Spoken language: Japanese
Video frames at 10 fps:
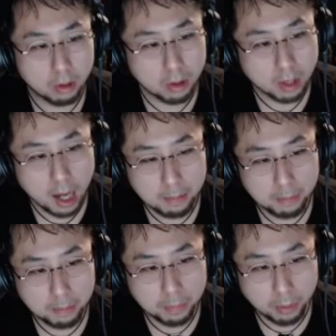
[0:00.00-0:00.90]
漢
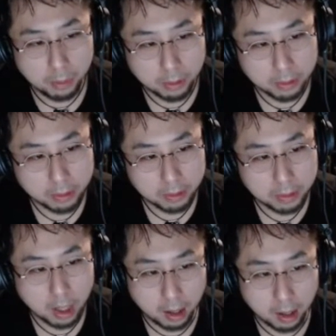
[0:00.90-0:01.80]
方
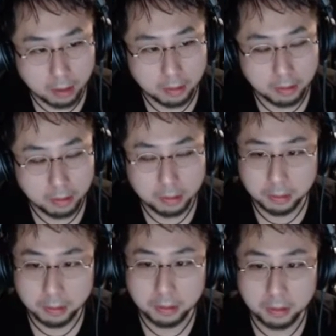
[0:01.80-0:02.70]
か。
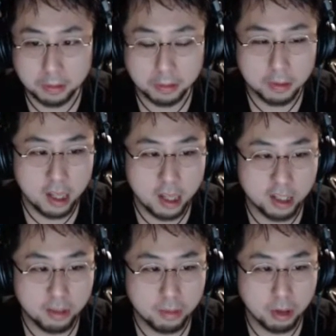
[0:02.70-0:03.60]
うん。精神
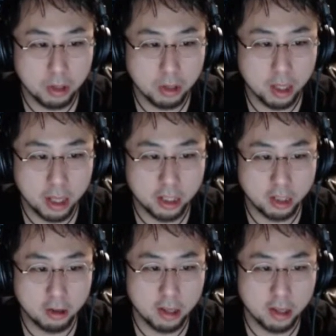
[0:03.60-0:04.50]
病でね、ちゃんと
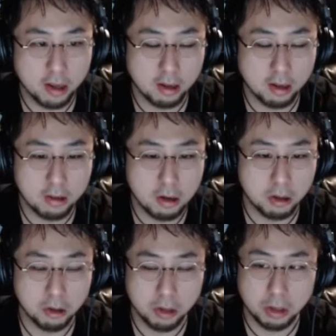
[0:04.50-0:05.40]
出された薬は飲
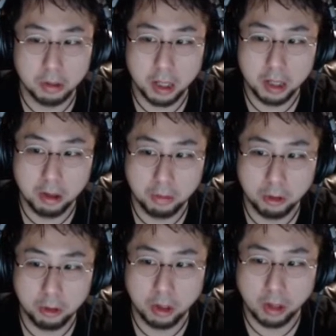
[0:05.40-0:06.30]
んだ方がいいと思うけ
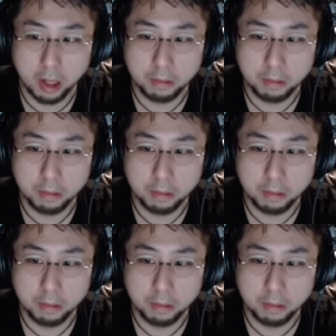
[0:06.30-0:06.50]
どね。